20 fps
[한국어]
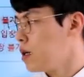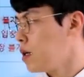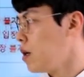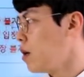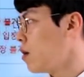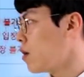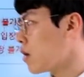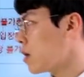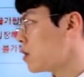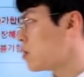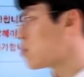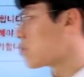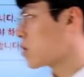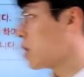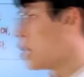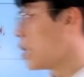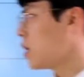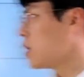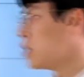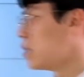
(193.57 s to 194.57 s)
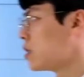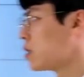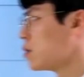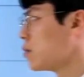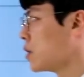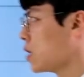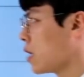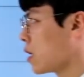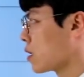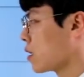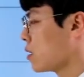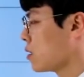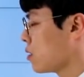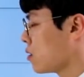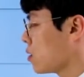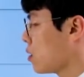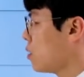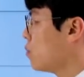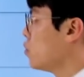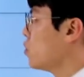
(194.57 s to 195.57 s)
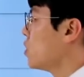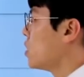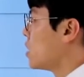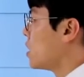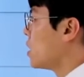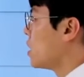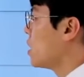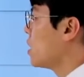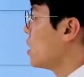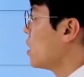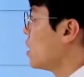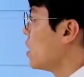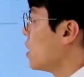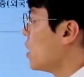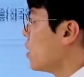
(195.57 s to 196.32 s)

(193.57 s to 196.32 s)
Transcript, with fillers: 흘러갈 수가 있습니다. 그래서 설문지